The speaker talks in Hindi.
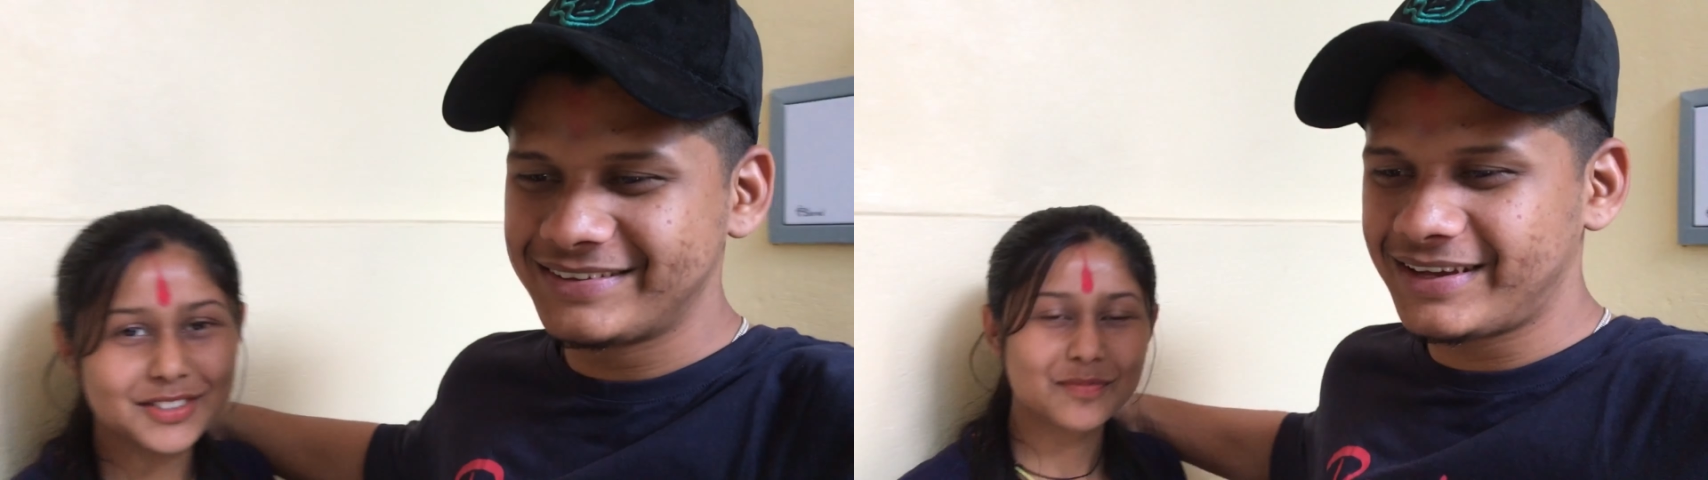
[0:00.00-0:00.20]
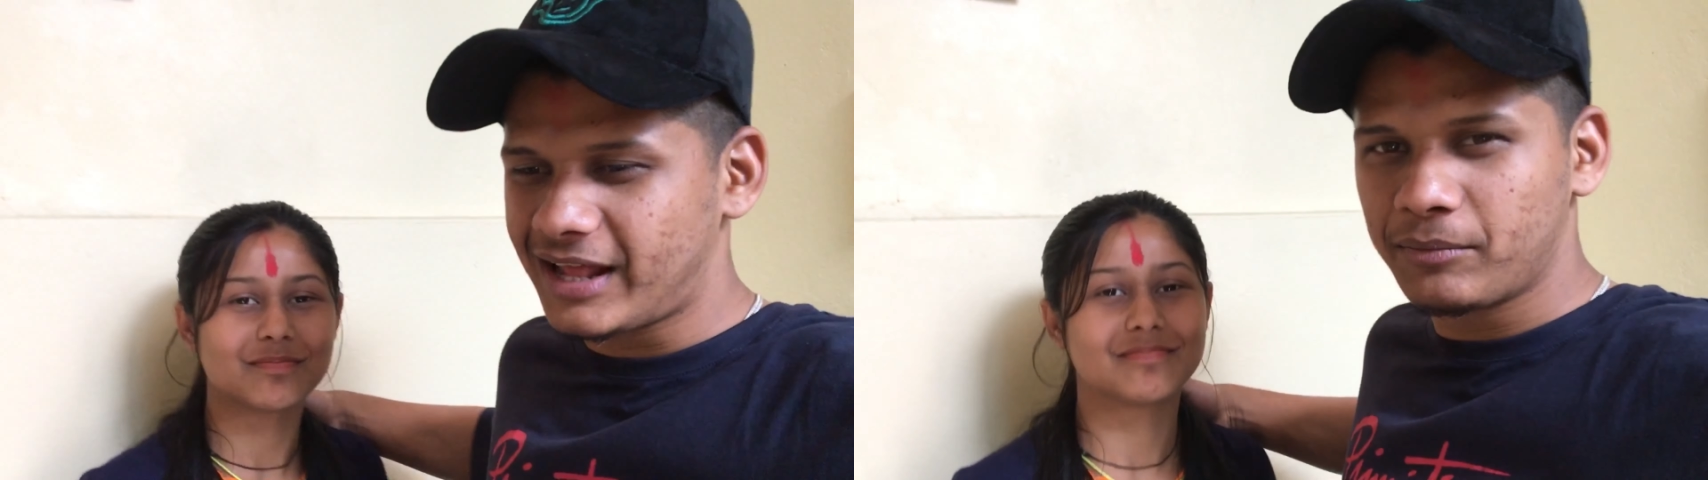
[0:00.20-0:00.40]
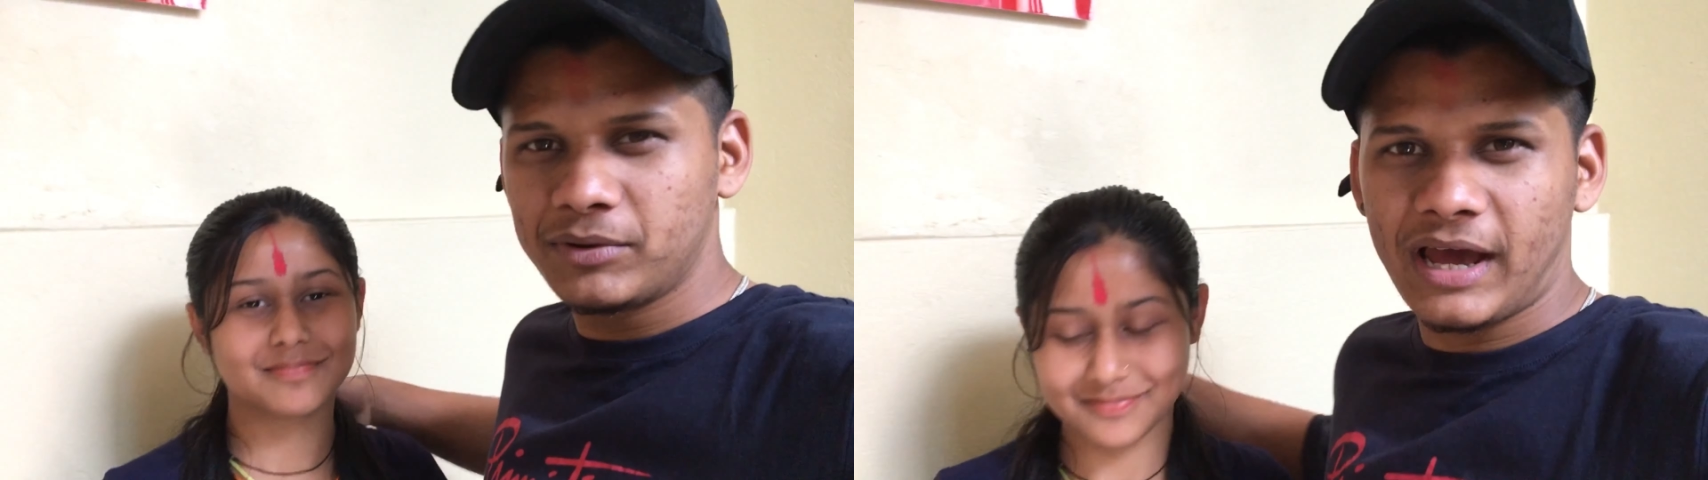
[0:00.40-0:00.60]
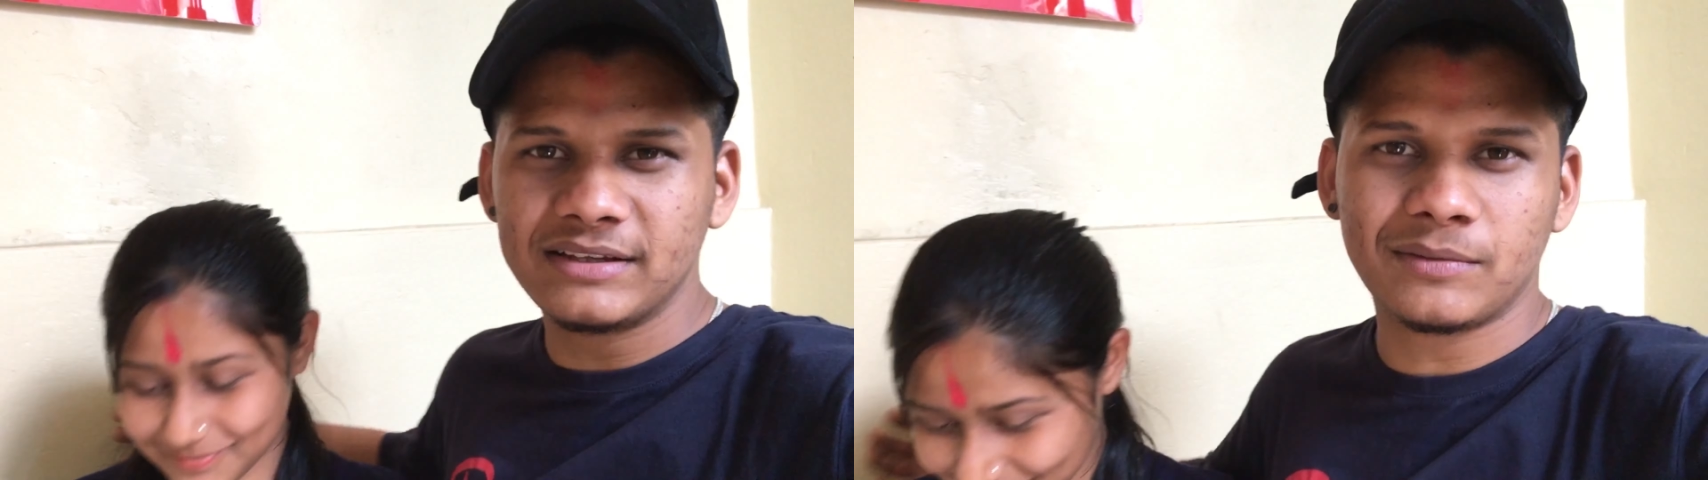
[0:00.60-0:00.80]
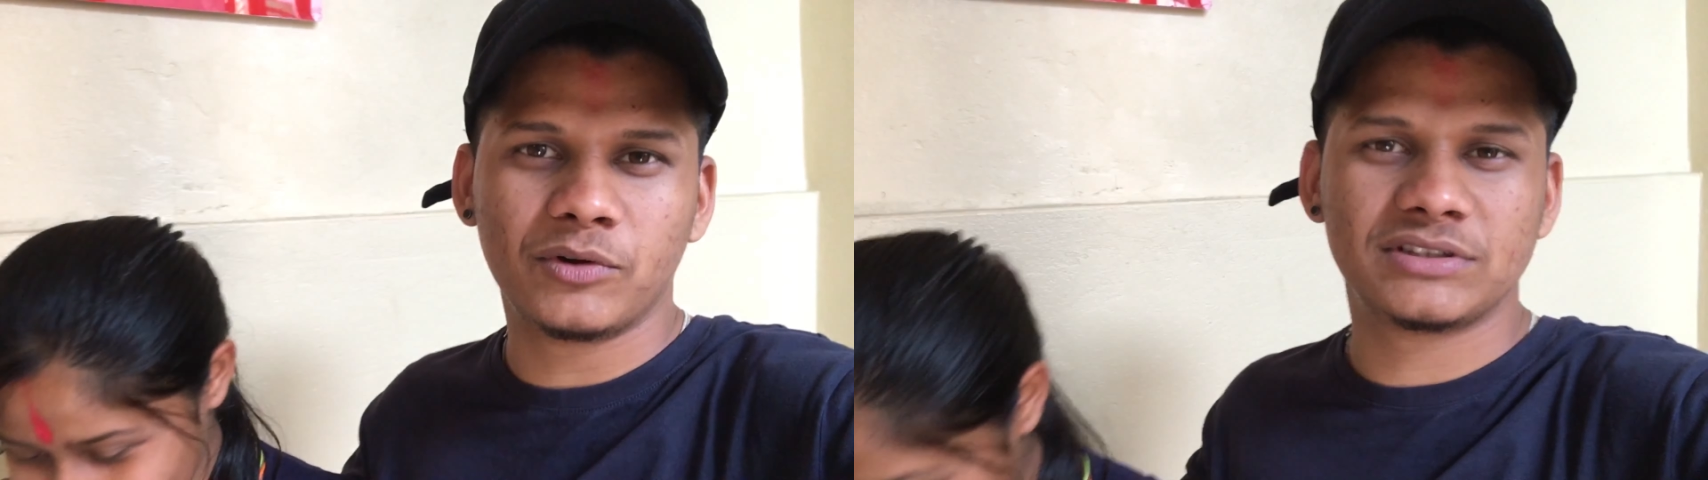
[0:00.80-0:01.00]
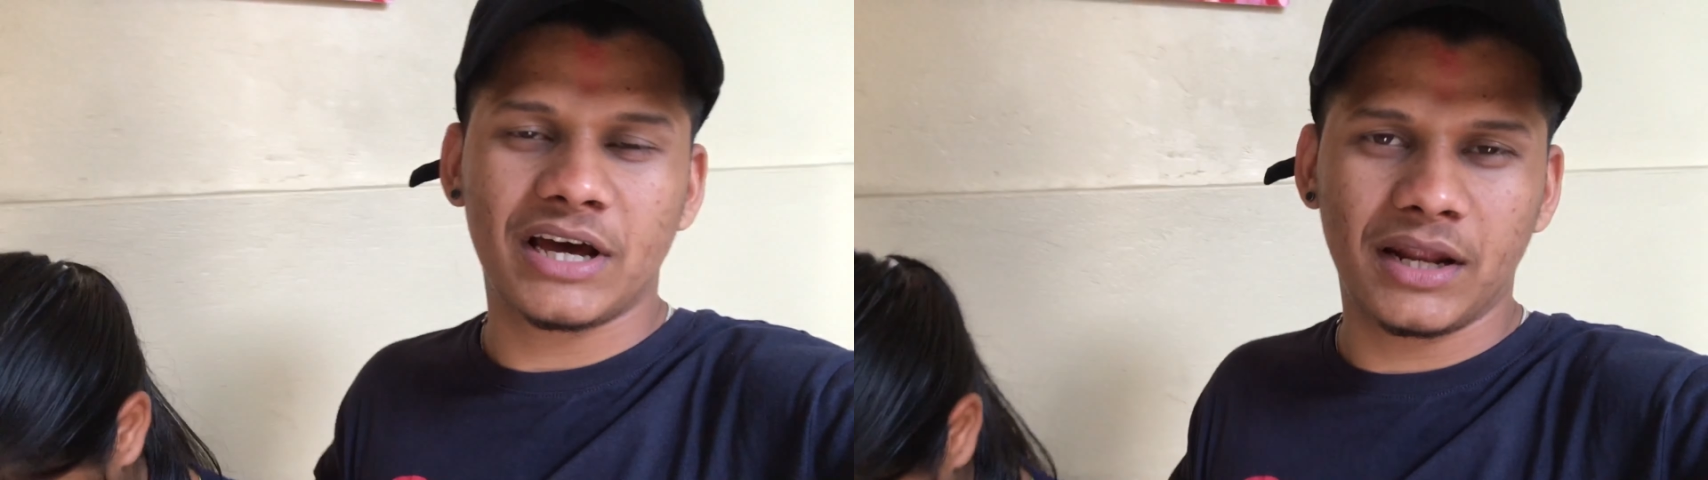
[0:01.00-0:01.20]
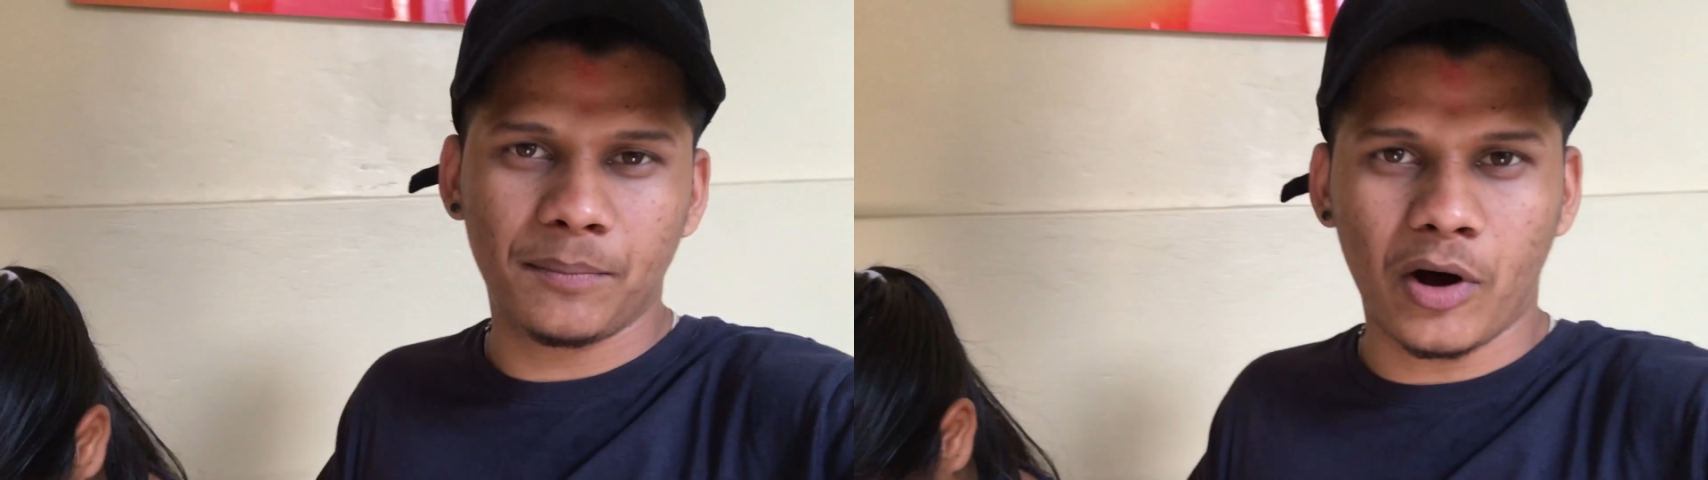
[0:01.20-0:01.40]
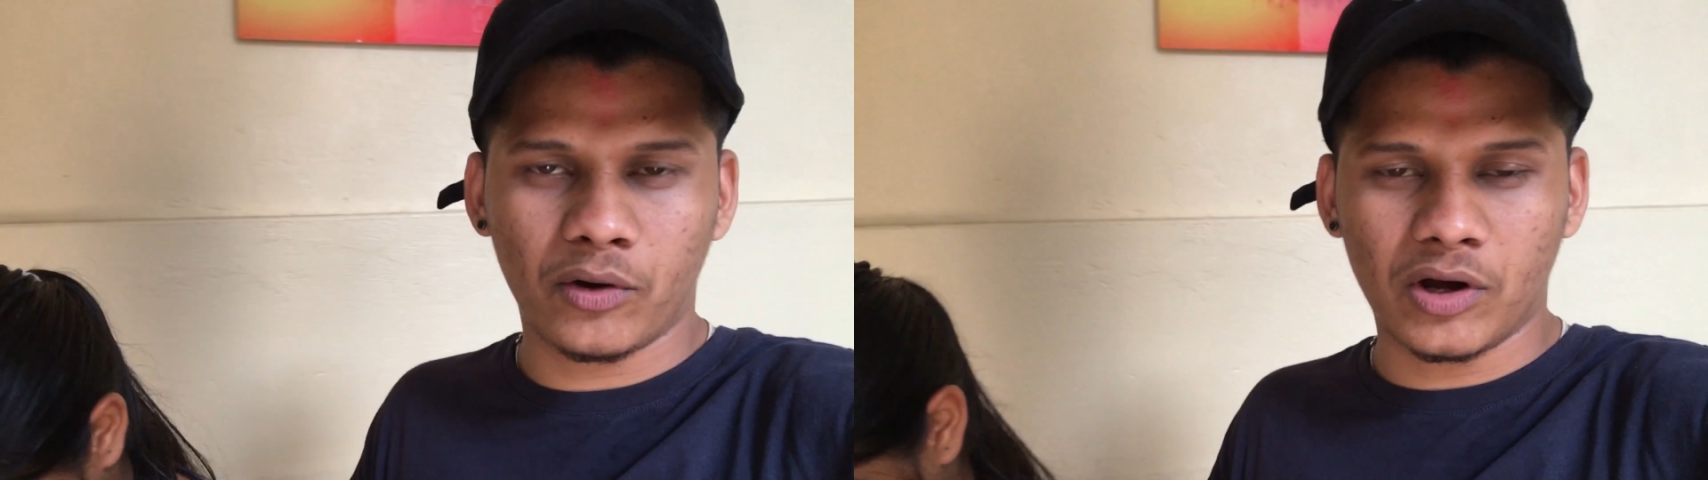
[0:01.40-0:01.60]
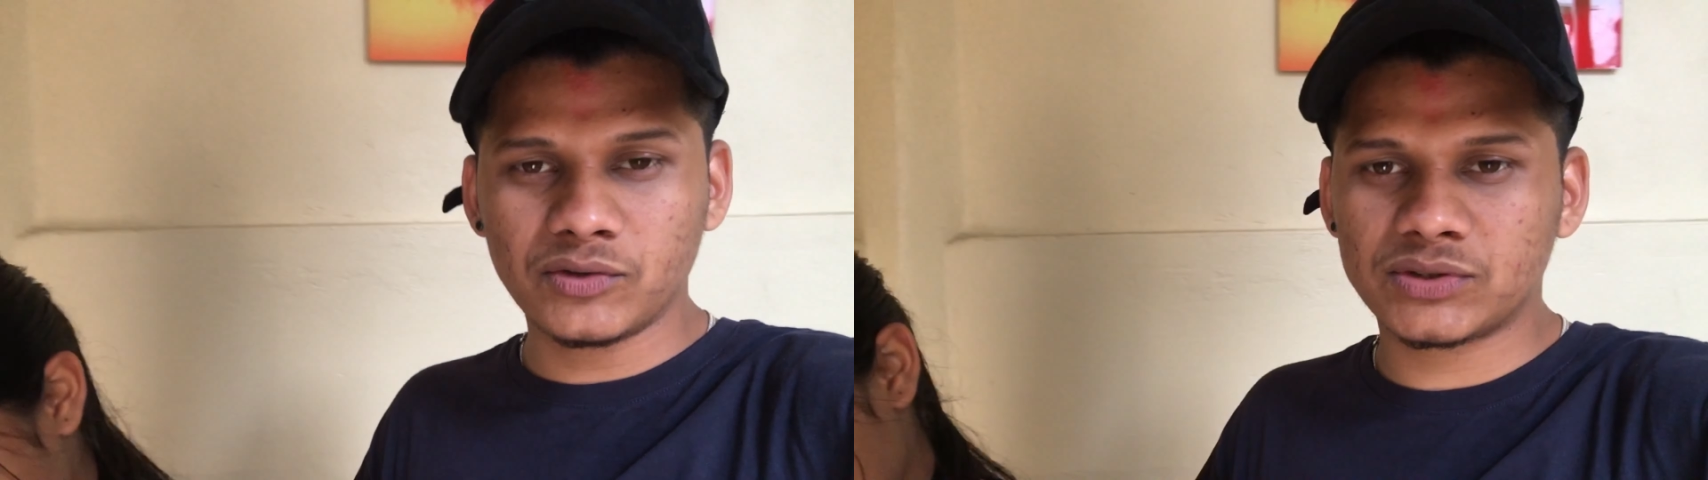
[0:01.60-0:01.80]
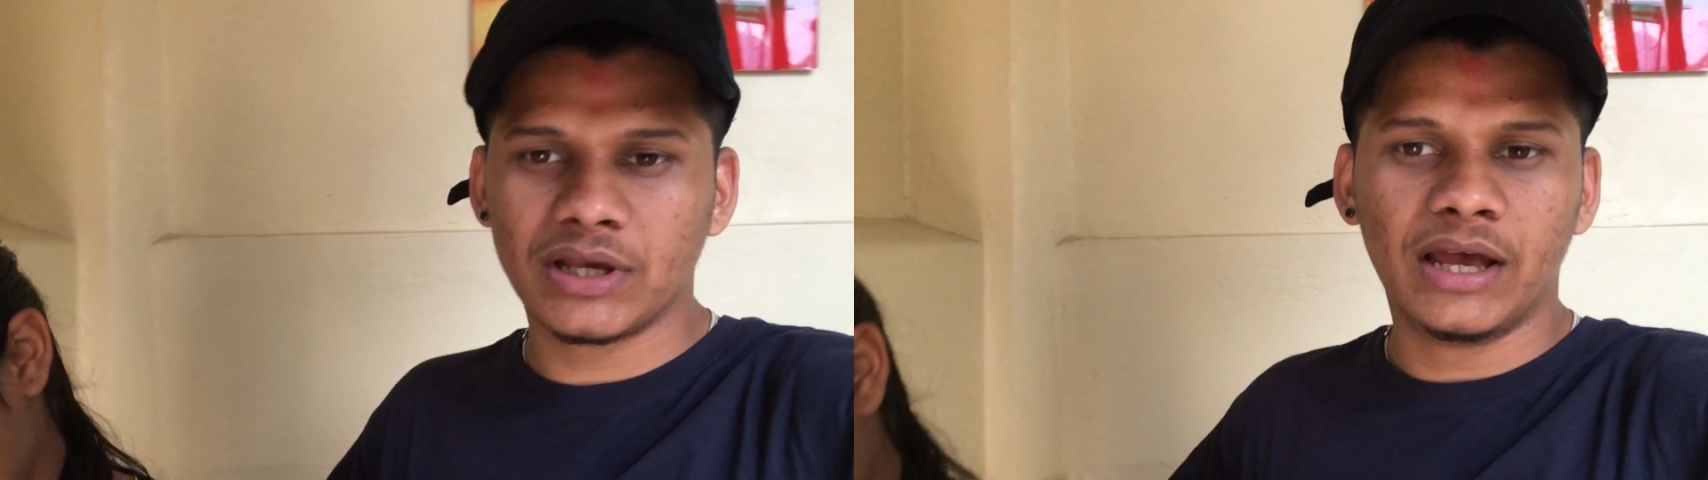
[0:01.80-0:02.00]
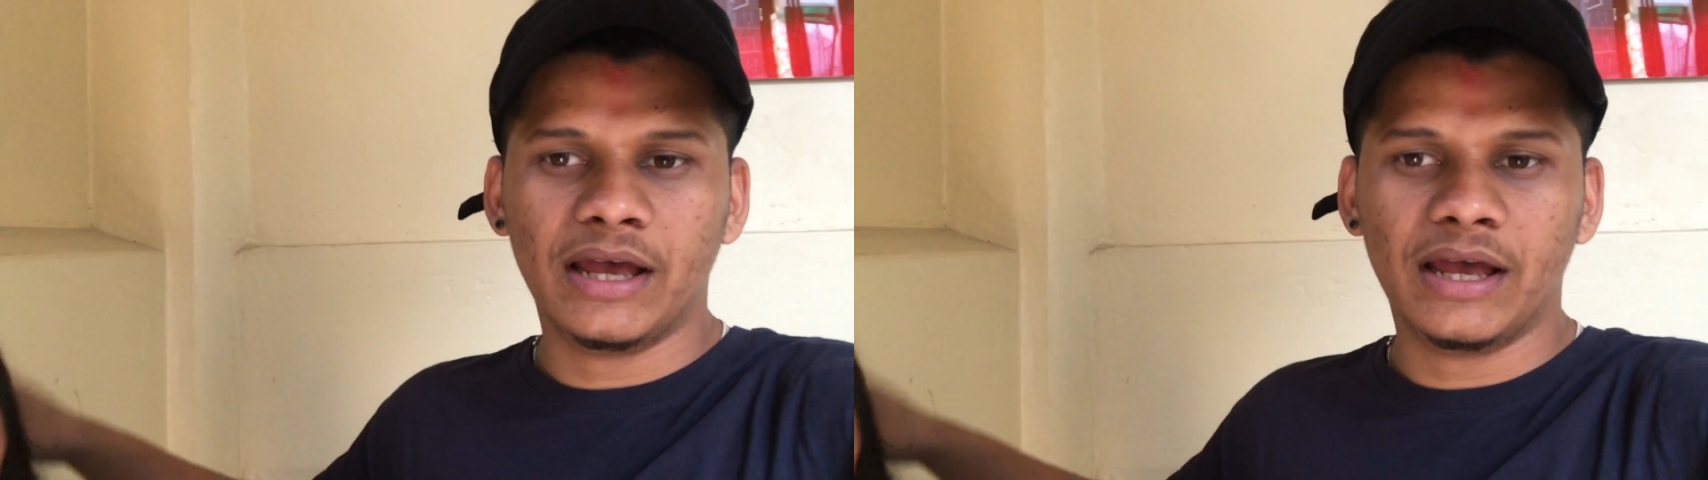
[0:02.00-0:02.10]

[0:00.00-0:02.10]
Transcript: चल अभी गाइज हम लोग जा रहे हैं पावर हाउस